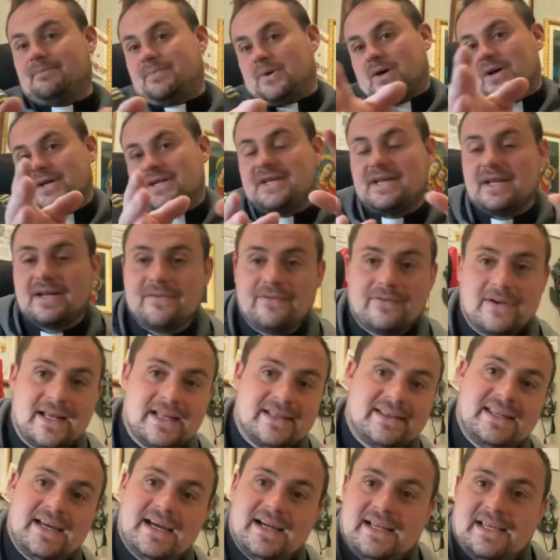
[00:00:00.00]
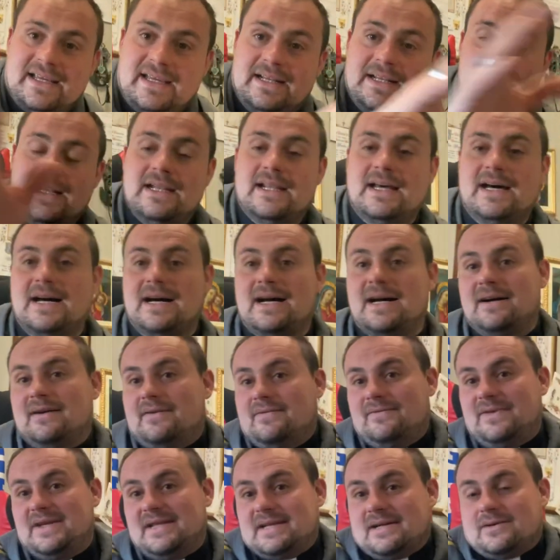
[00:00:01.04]
poi si riflette anche nella
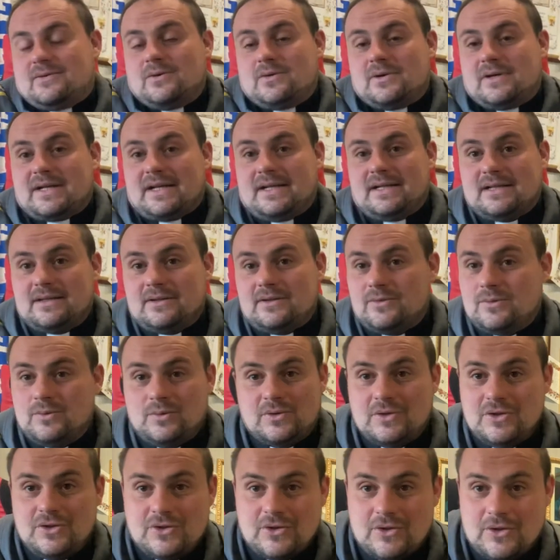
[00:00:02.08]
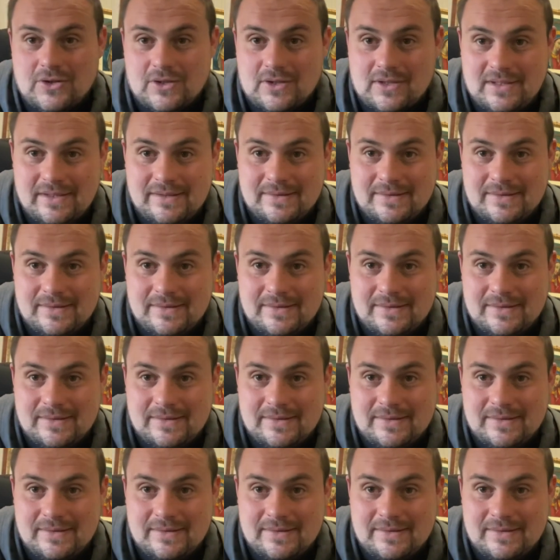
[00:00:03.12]
vita concreta di tutti i giorni.